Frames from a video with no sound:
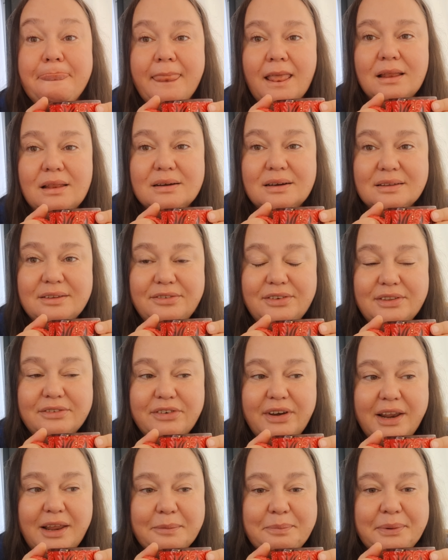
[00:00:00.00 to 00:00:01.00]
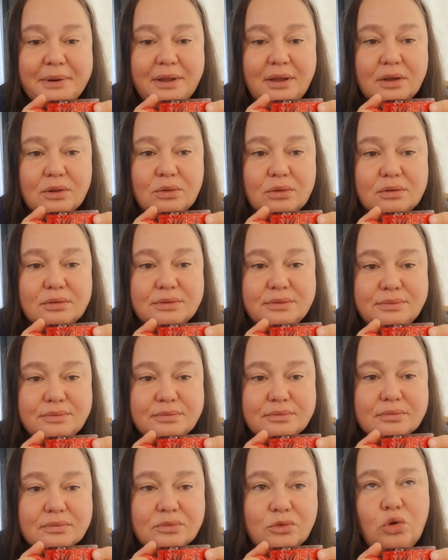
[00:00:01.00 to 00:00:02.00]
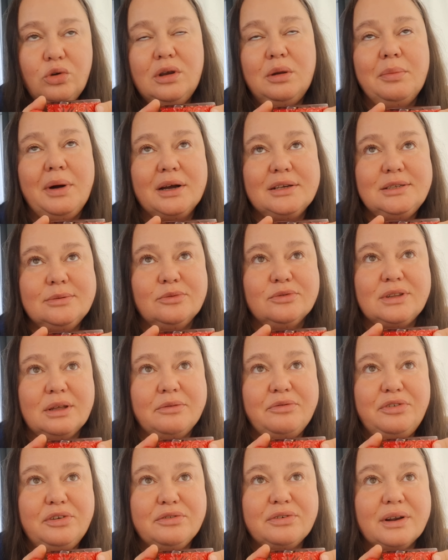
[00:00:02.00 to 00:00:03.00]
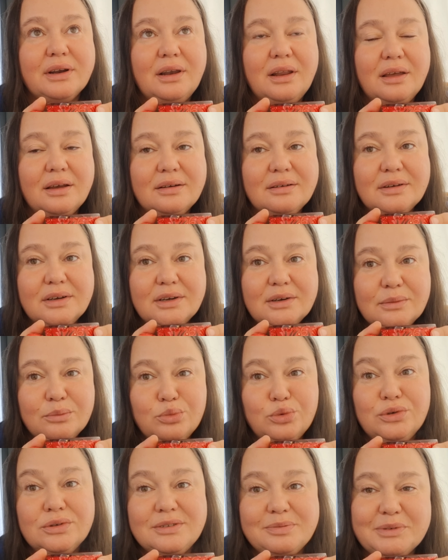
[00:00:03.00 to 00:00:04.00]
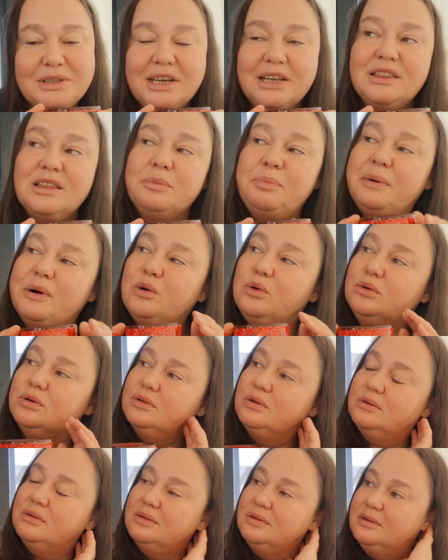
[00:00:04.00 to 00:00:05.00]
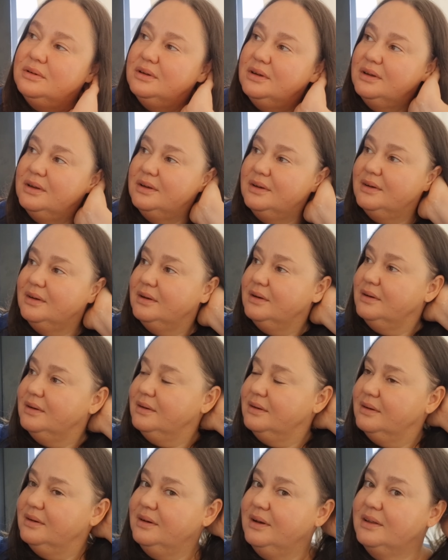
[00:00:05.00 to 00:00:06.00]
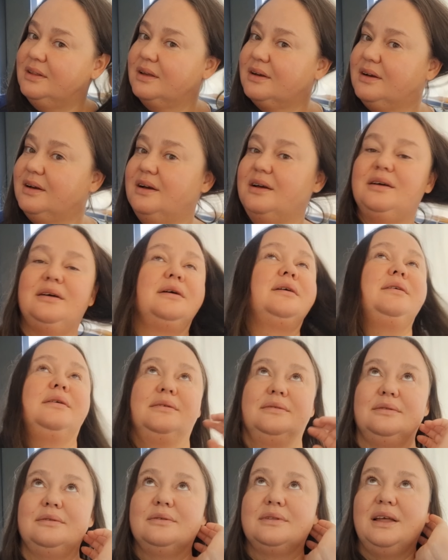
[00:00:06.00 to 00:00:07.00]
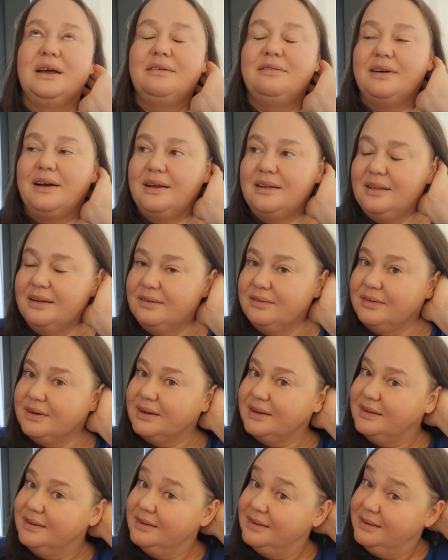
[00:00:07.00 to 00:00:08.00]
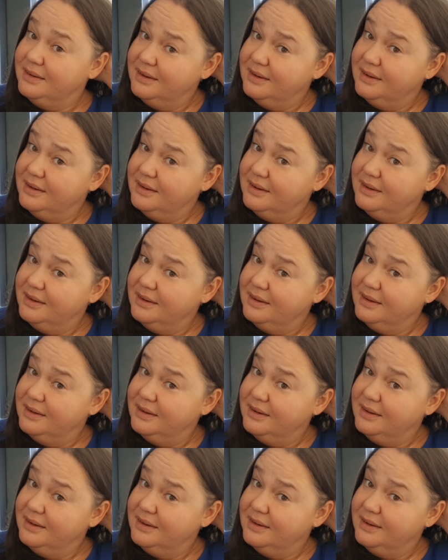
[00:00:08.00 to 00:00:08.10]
Она говорит, в январе я приеду. Ну или максимум там в феврале. Будет смотреть на погоду. Я такая, ну давай, давай.